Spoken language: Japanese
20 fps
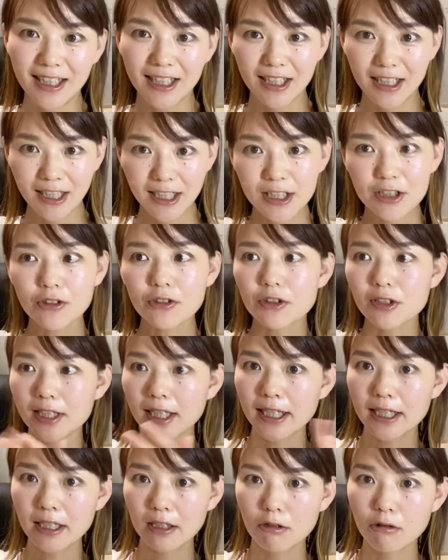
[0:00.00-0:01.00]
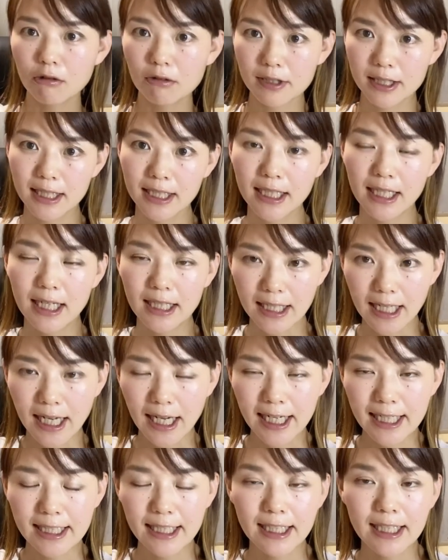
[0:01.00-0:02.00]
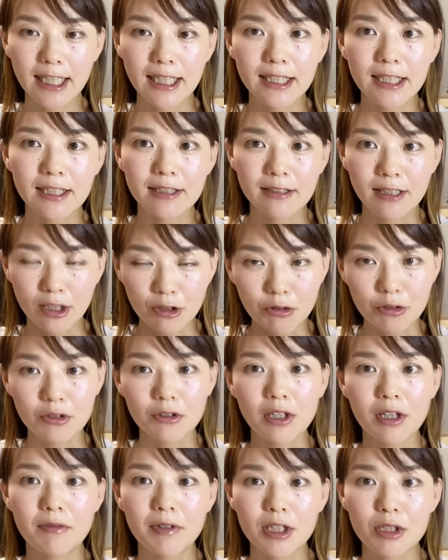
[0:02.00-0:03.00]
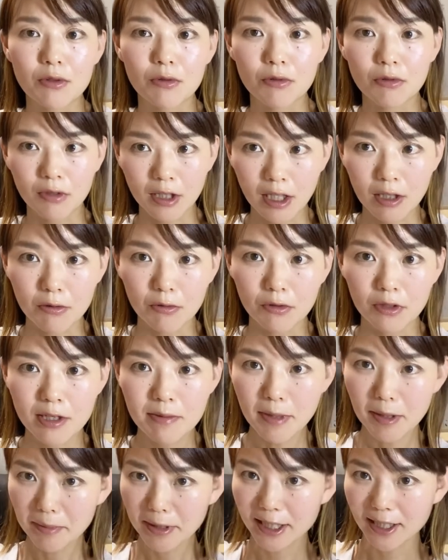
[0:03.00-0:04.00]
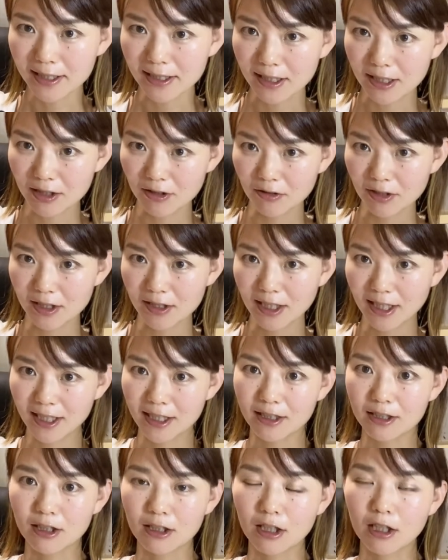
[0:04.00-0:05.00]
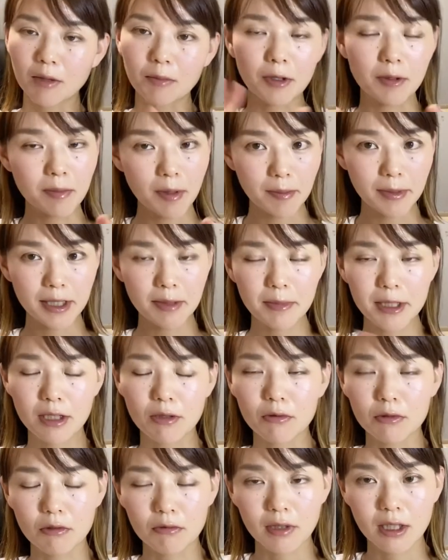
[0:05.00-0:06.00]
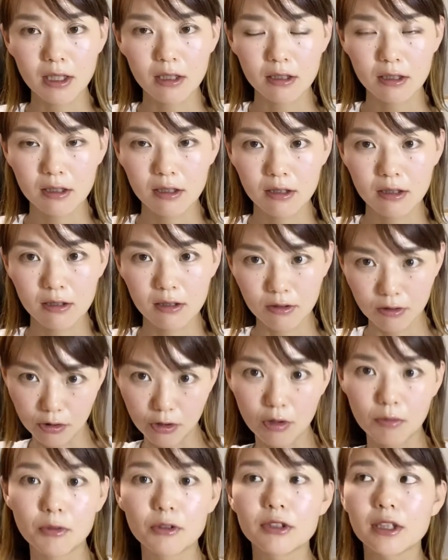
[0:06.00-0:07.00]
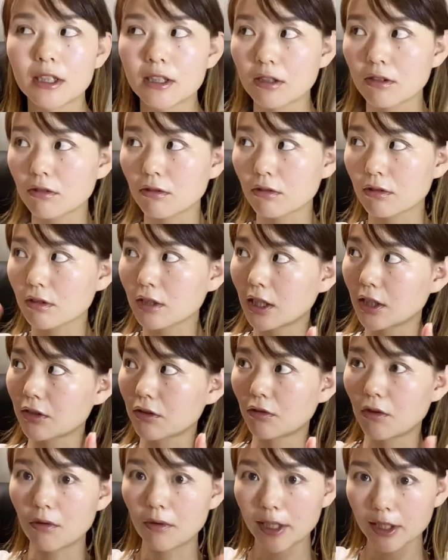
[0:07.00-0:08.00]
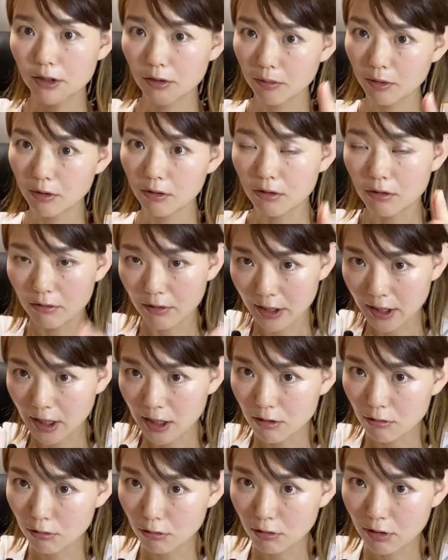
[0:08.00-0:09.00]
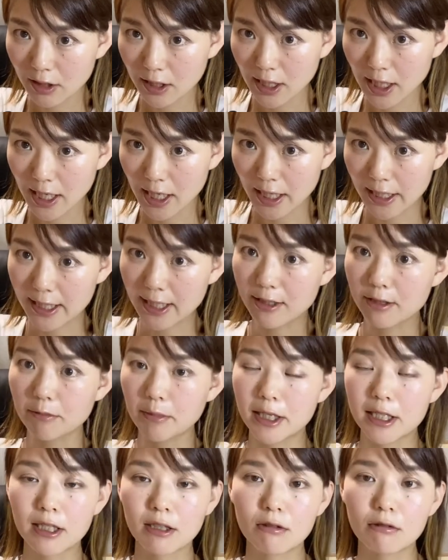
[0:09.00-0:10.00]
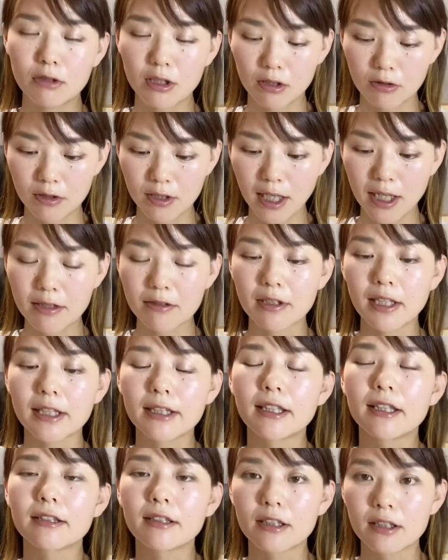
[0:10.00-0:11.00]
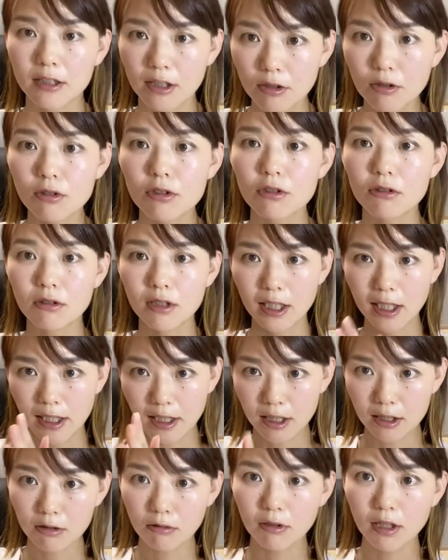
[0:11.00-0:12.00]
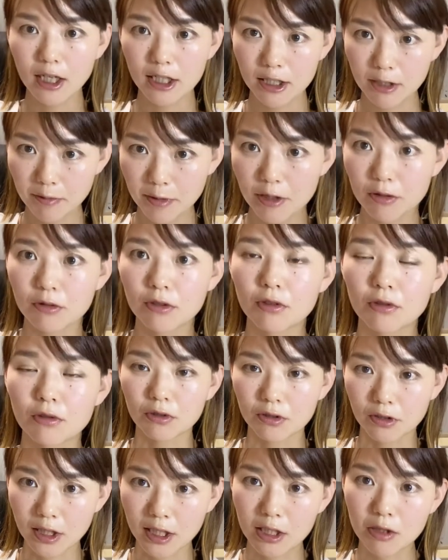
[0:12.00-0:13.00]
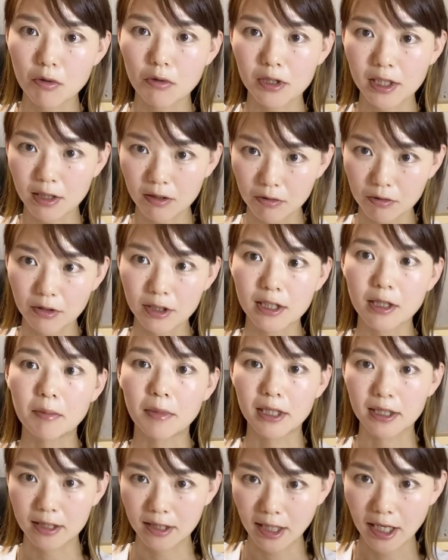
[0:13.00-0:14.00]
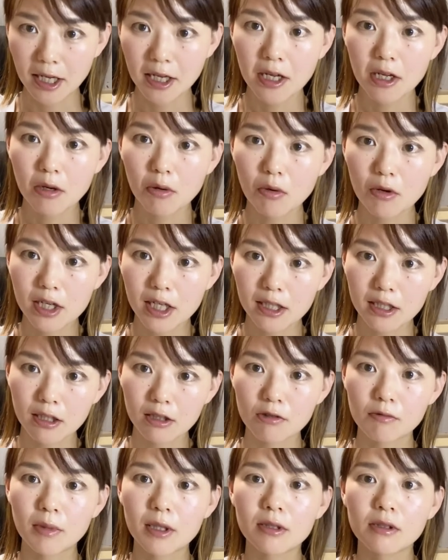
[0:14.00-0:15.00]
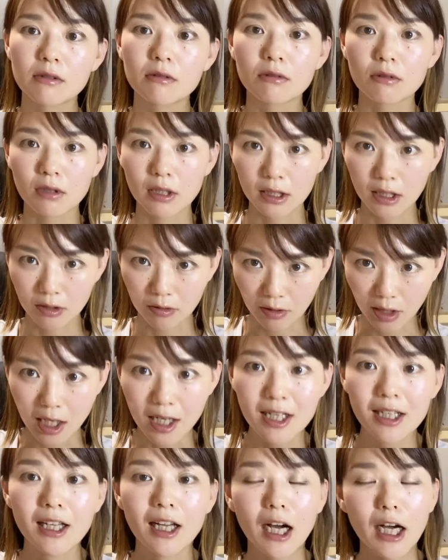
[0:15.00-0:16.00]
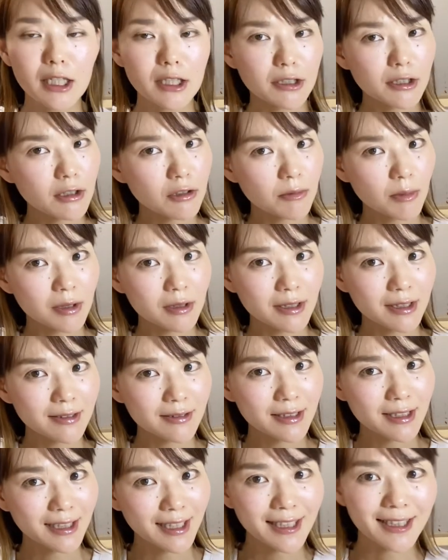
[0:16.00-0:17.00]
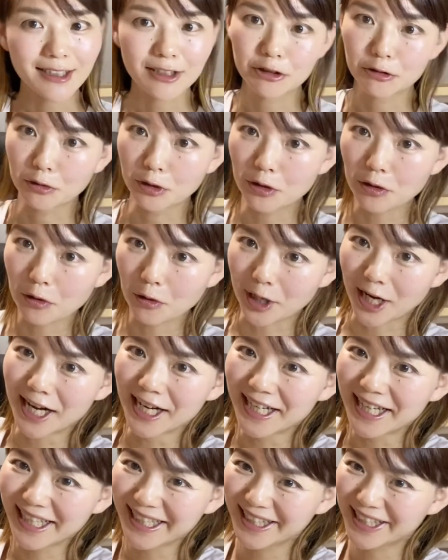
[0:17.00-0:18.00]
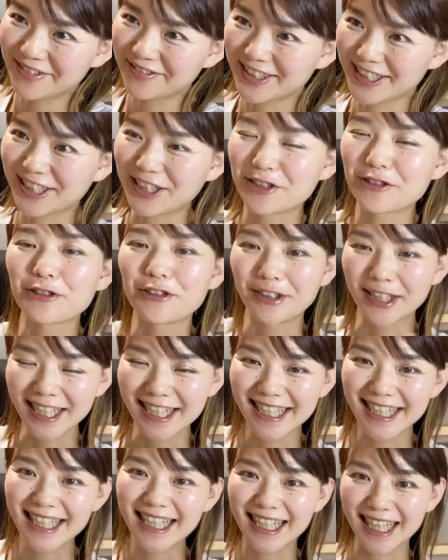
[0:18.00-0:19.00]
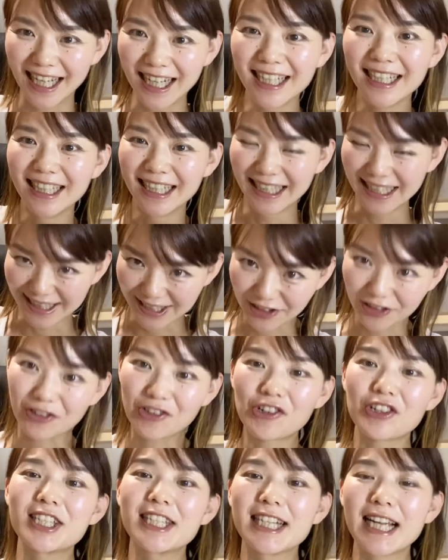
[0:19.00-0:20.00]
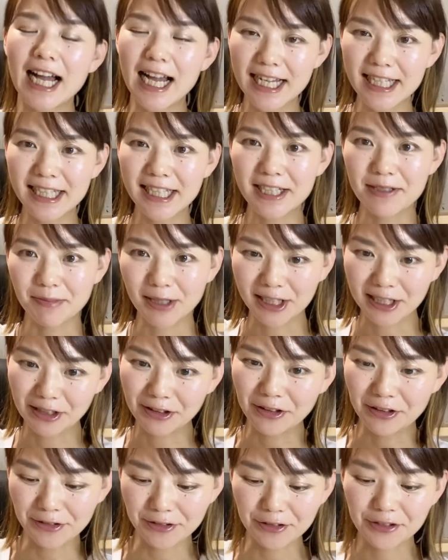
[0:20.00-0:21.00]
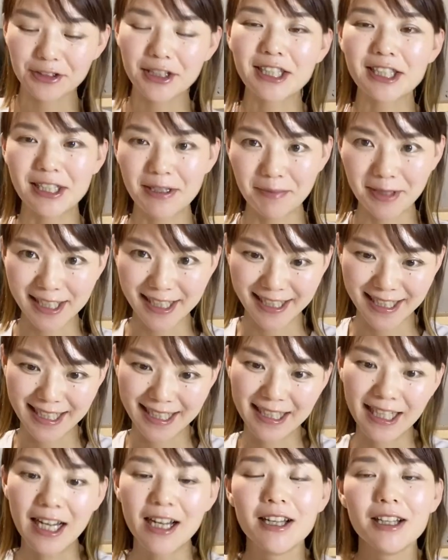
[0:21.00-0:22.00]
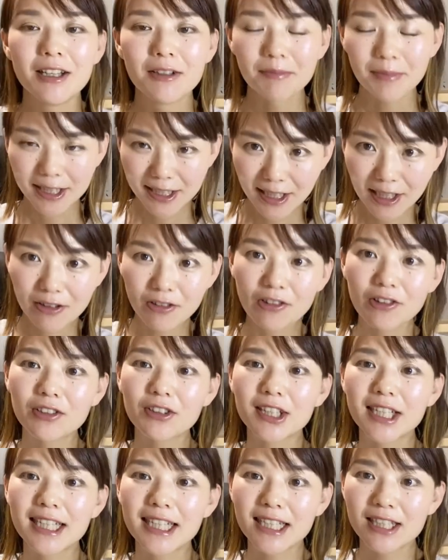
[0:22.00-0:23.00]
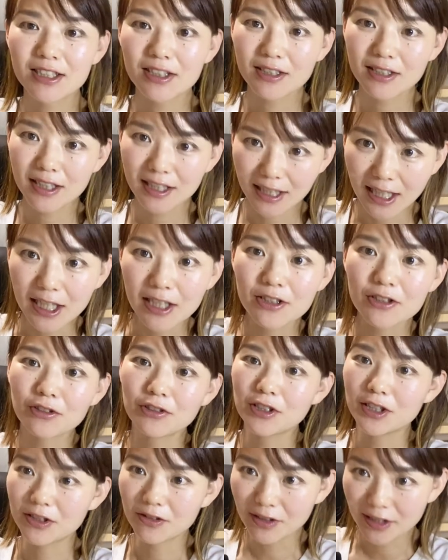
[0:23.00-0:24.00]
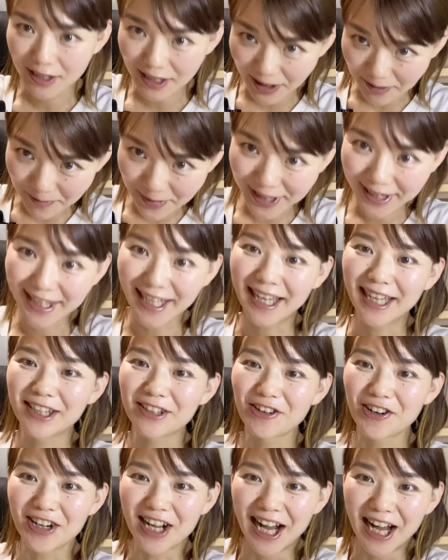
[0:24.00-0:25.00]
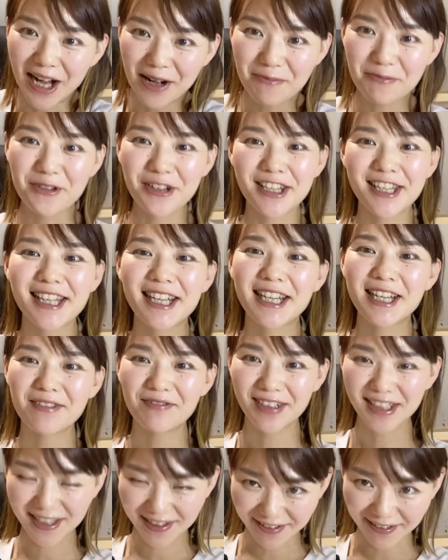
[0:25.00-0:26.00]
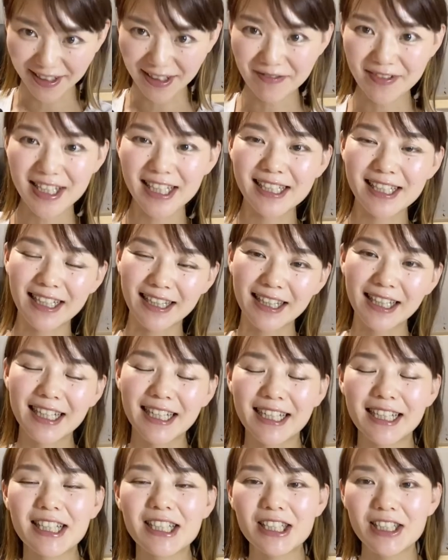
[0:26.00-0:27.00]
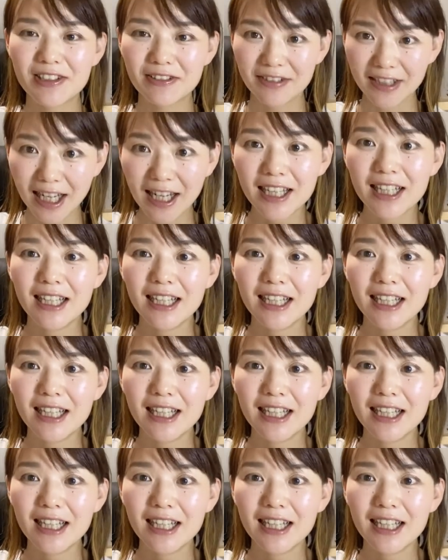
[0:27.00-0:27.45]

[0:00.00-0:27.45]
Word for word: で、ちょっと最近更新がね、空いてたんですけど、それはちょっとね、この今まで私のやり方って多分今まで見たこと分かると思うんですけど、ホワイトボードを下に移して説明していくっていうスタイルだったんですけど、ちょっとやり方を変えてみようというで試行錯誤してまして、こうやったらうまくいくのかなとか、ああやったらうまくいくんじゃないかっていうのをいろいろ考えていました。ちょっとね、時期が、ちょっと更新が空いてしまったということですいませんでした。また今後引き続きね、ちょいちょい頑張って動画アップしていきますので、皆さん何か必要な